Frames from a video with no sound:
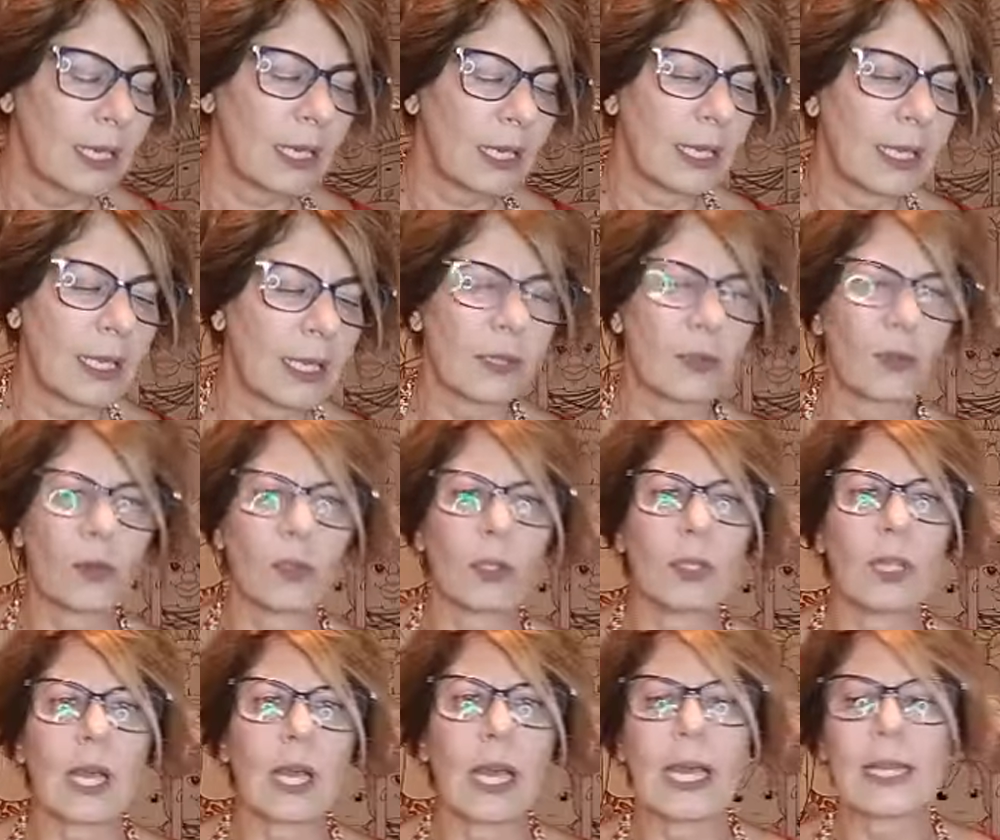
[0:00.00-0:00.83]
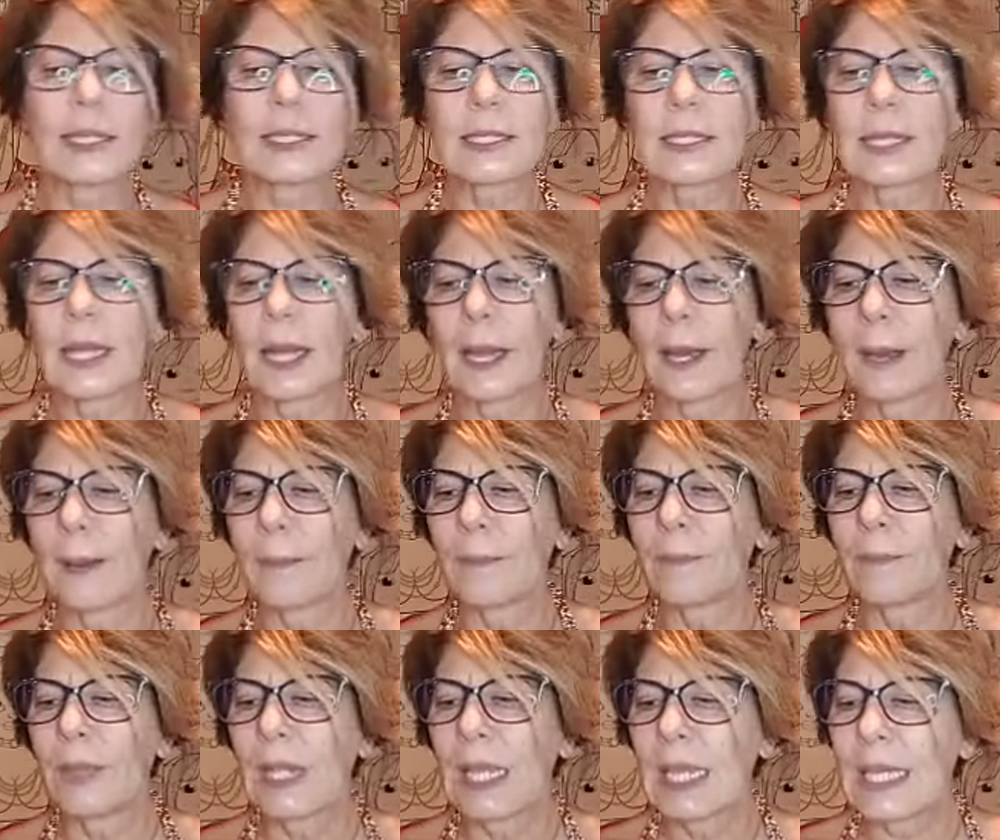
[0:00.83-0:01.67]
né, toda
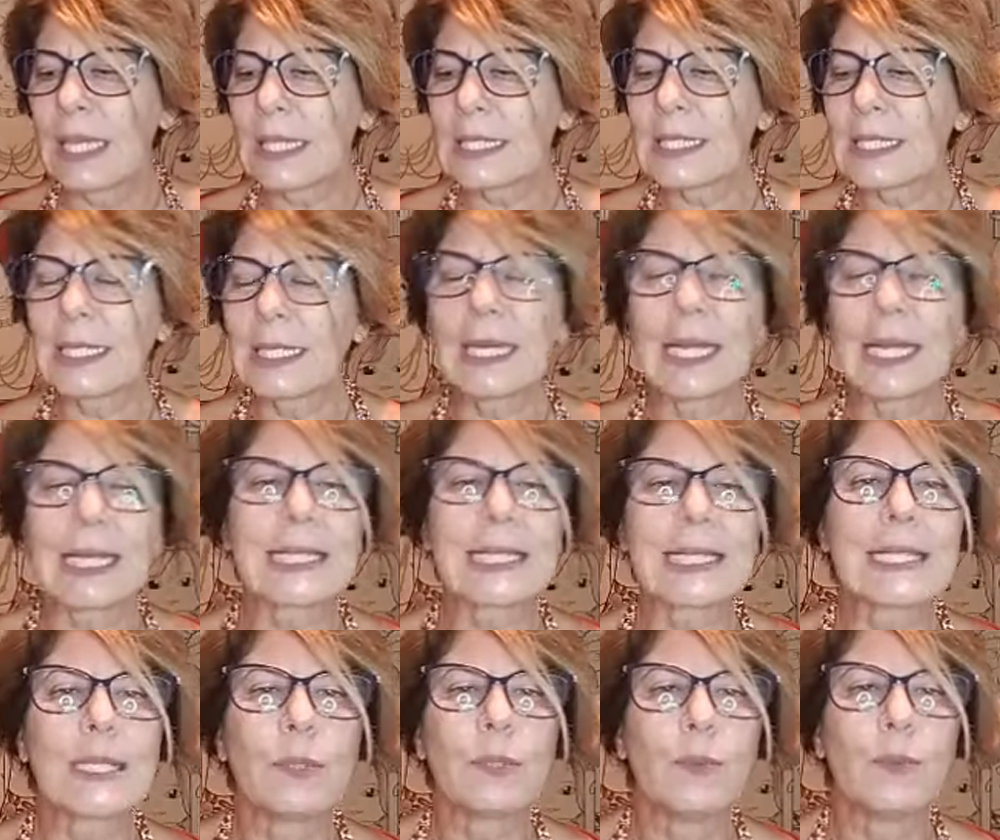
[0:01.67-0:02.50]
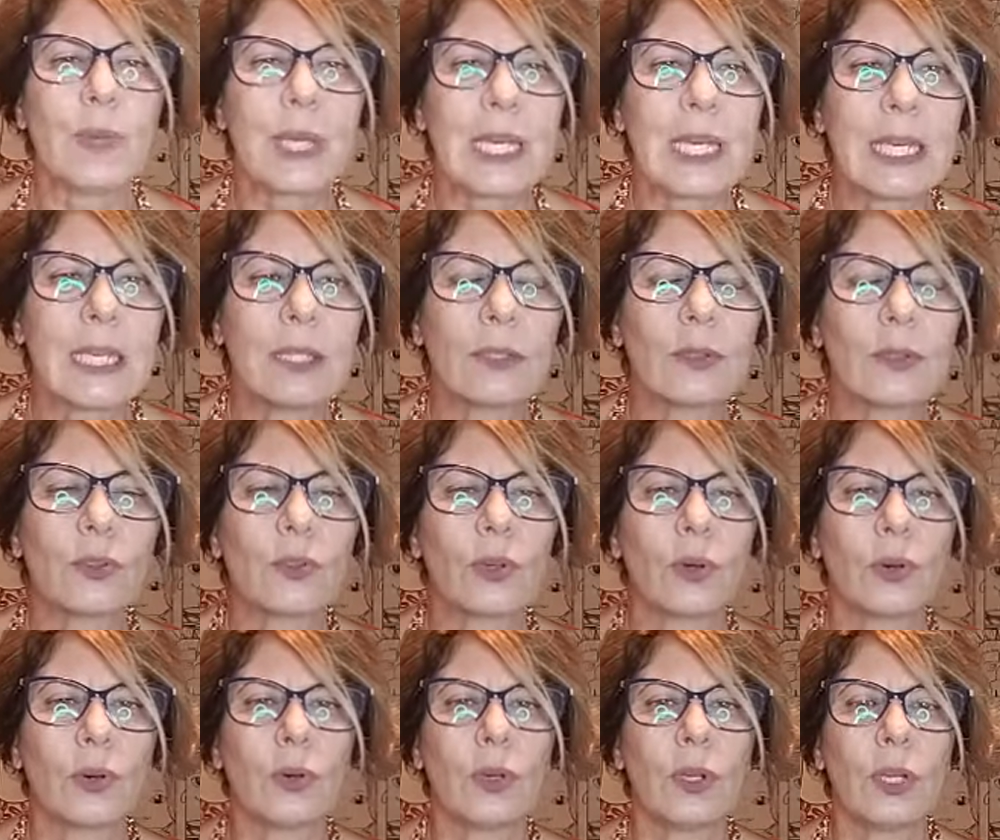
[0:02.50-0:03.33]
essa esse
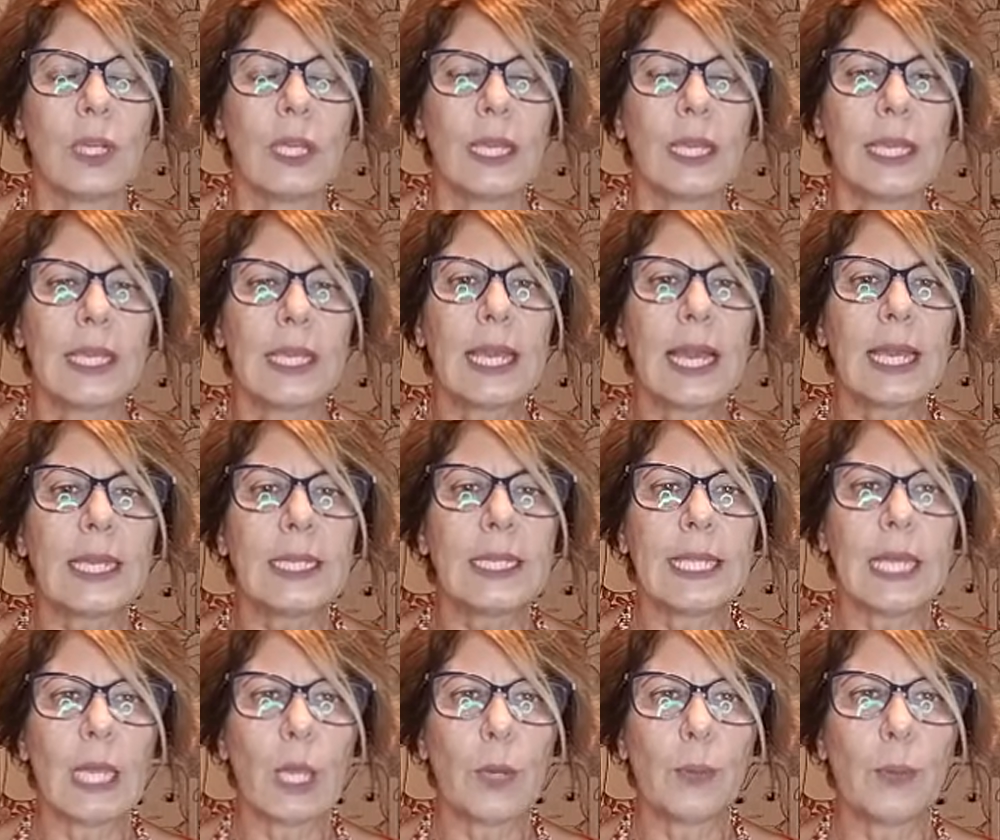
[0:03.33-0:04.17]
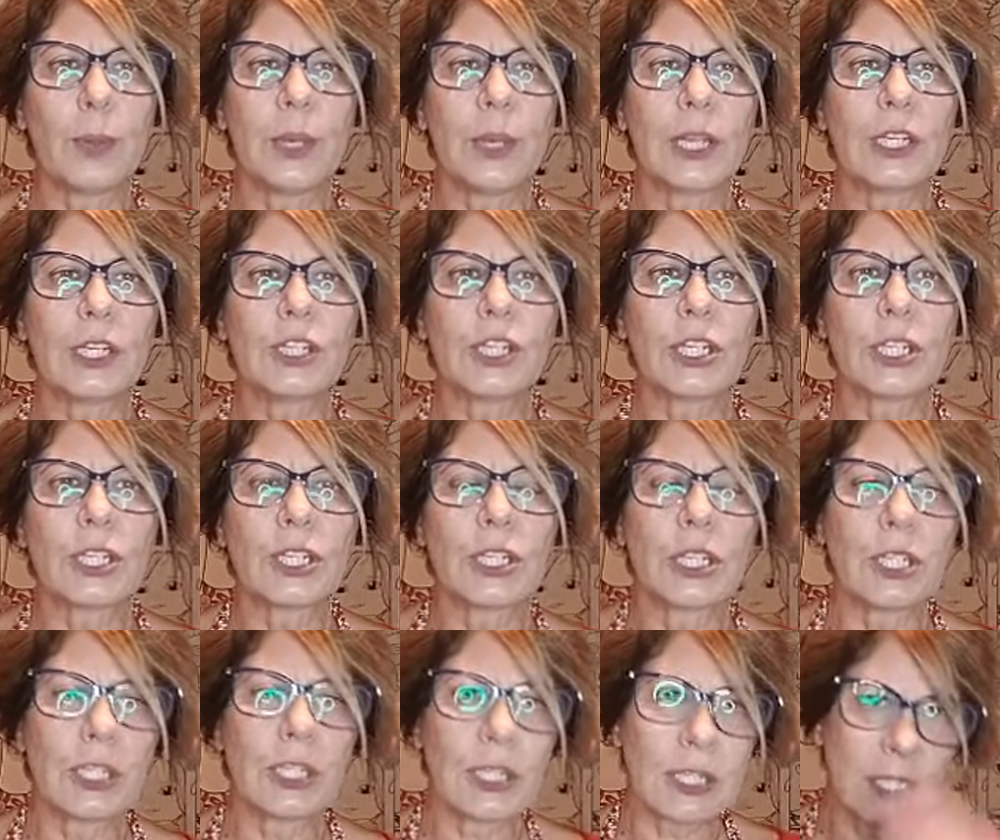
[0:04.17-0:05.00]
nascimento e aí, de repente, a
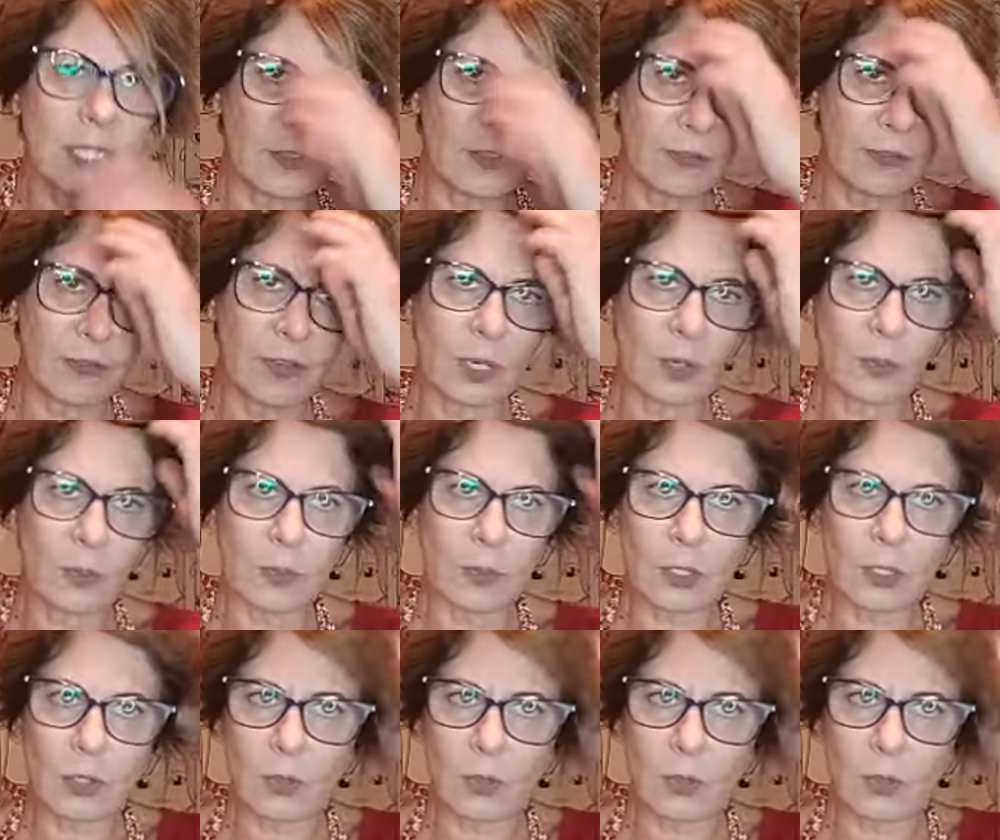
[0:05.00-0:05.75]
gente se vê numa